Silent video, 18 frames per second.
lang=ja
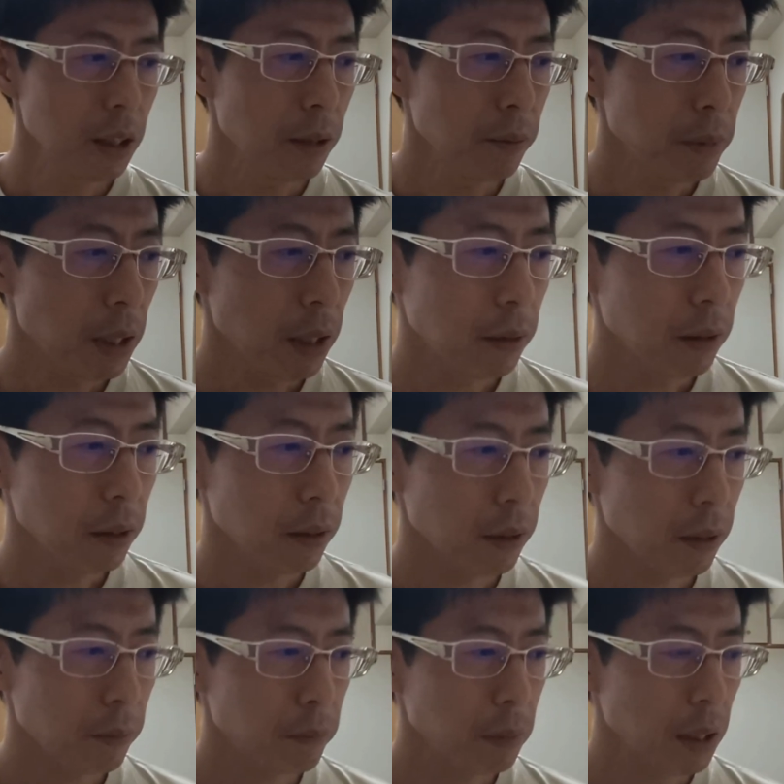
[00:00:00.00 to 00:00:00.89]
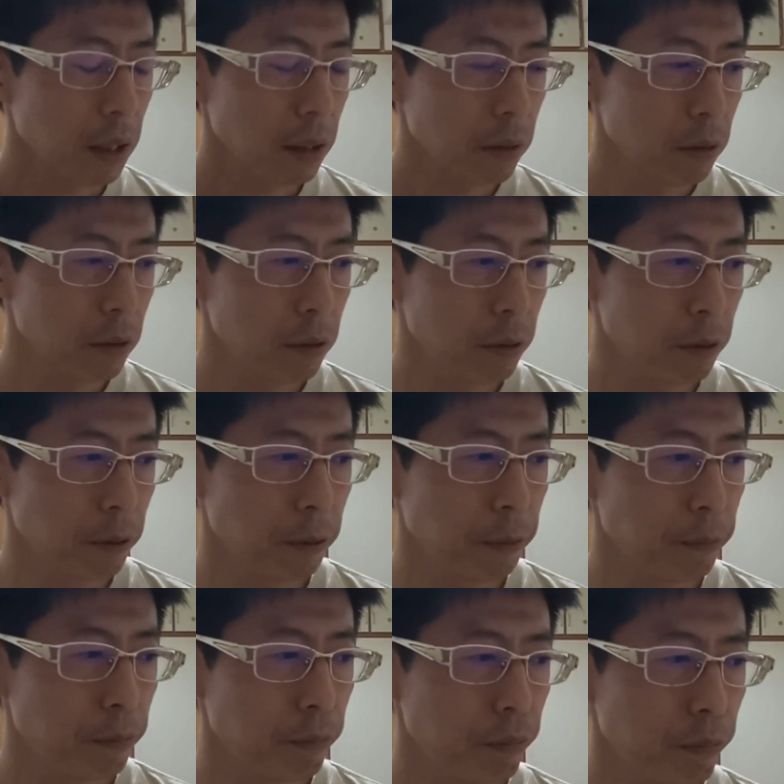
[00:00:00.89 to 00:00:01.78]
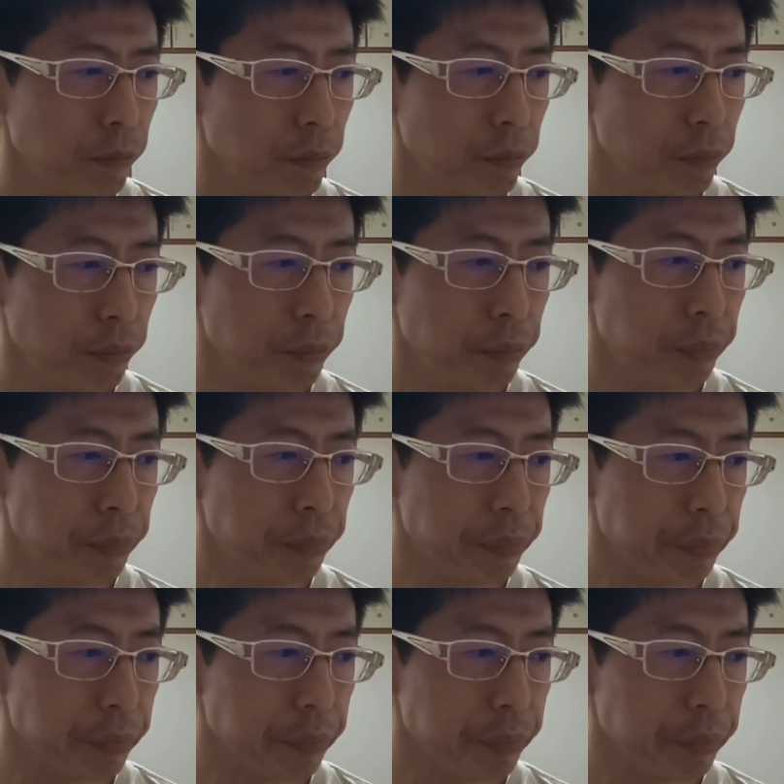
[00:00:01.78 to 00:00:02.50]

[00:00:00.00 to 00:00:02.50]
まあ、まあ、あの、うん。